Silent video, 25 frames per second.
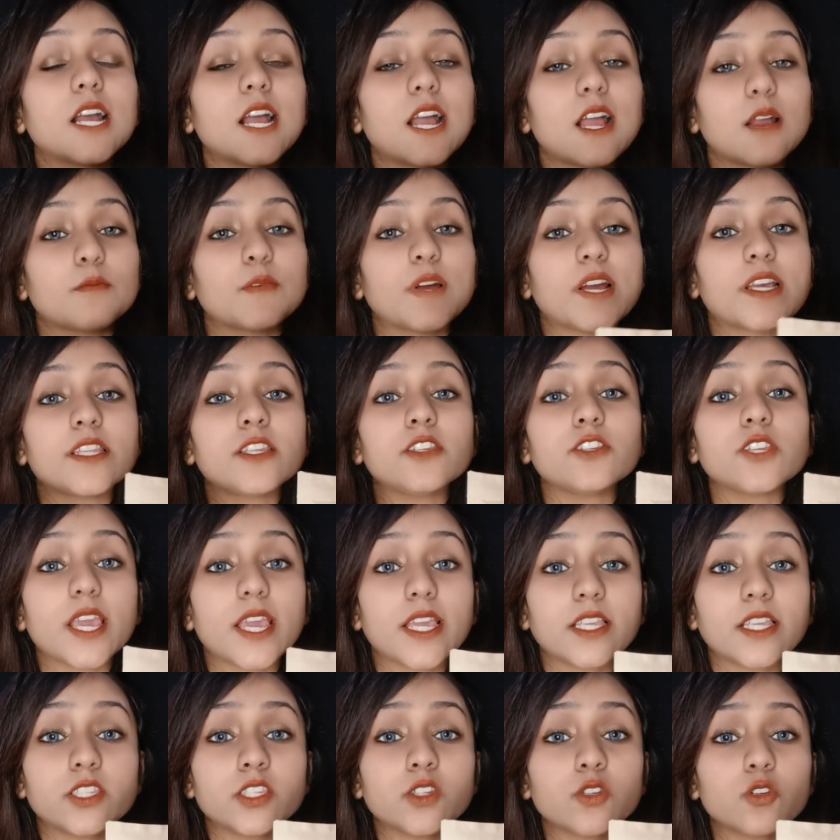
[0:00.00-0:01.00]
हमारी
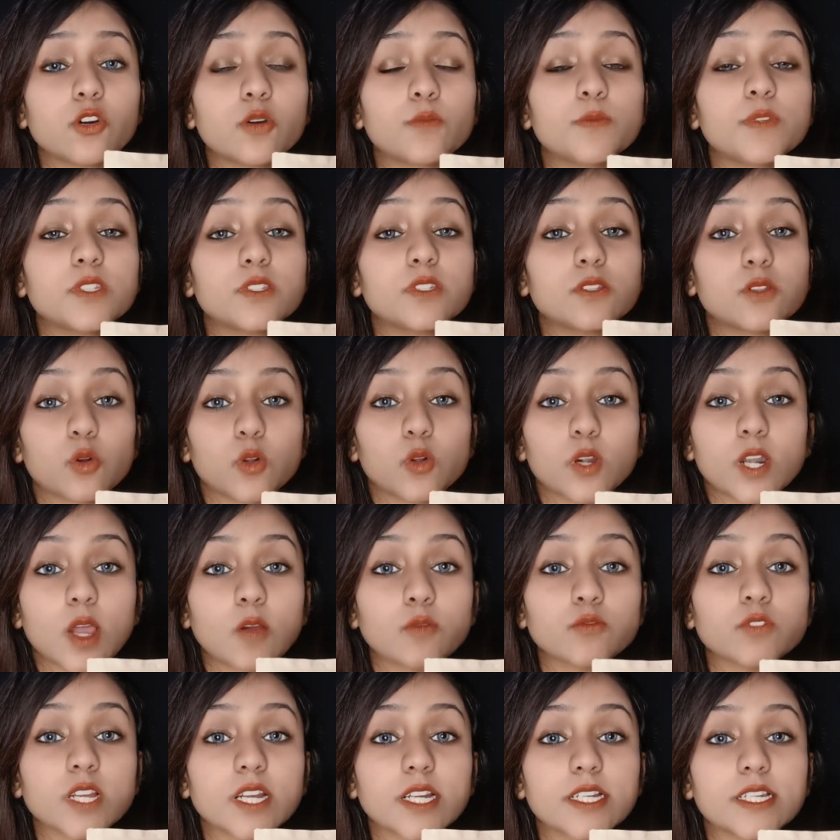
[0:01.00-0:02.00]
एजिंग को भी स्लो
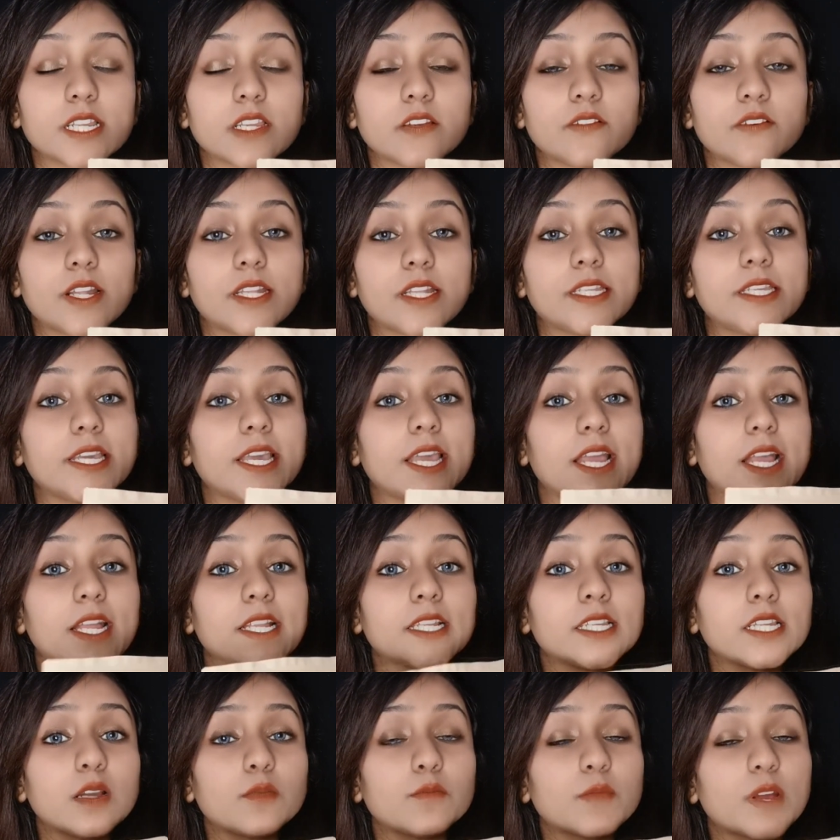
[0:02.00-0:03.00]
डाउन करने वाली है
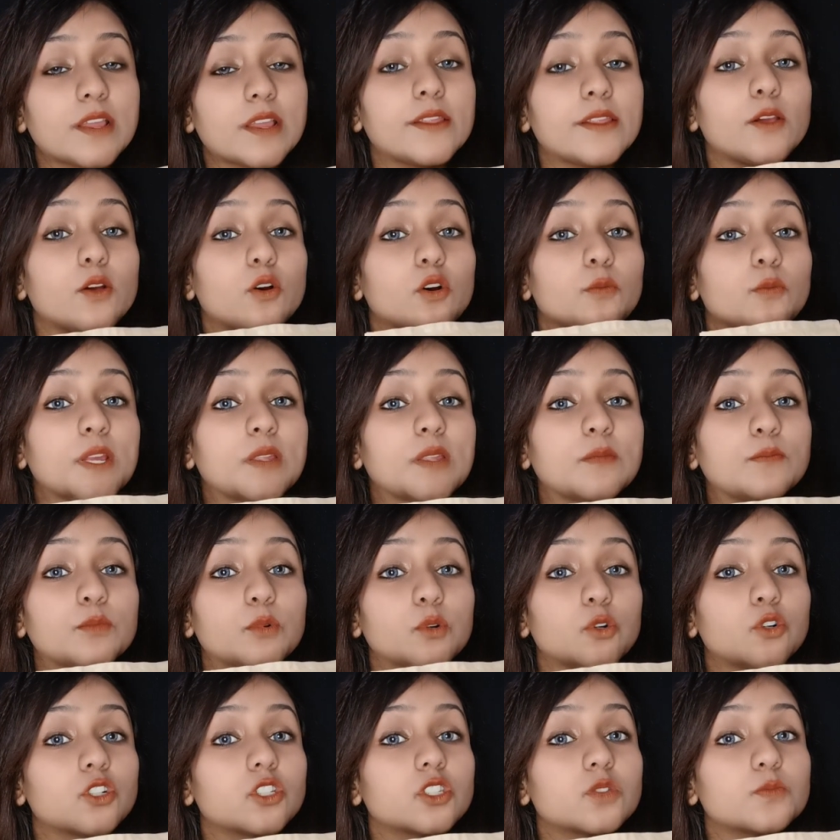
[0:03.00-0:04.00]
एंड हमारे ओपन
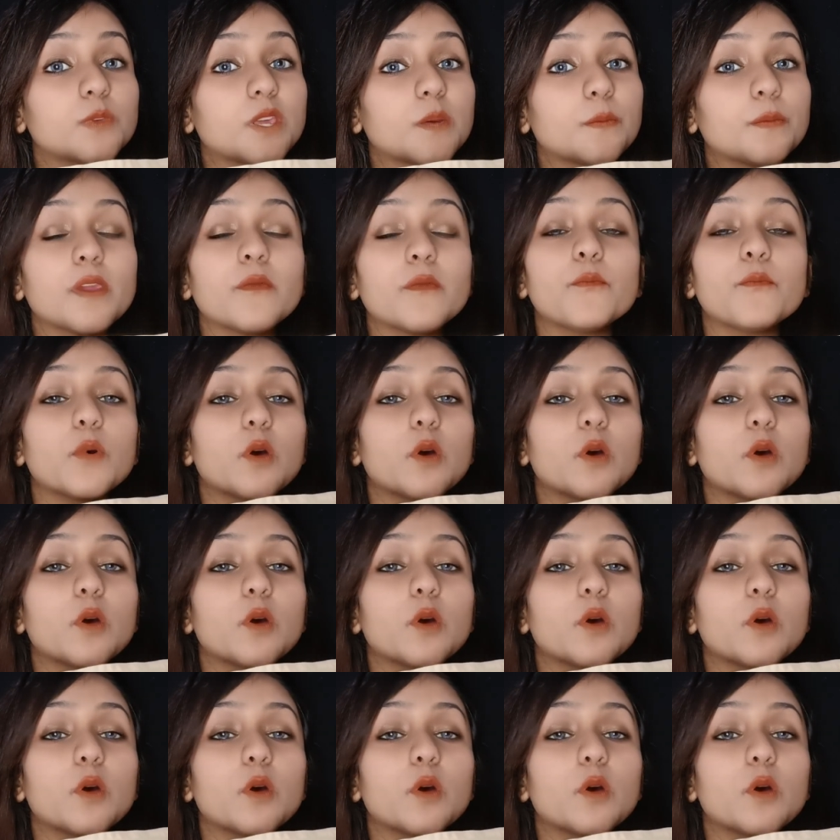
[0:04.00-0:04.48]
पोर्स पे भी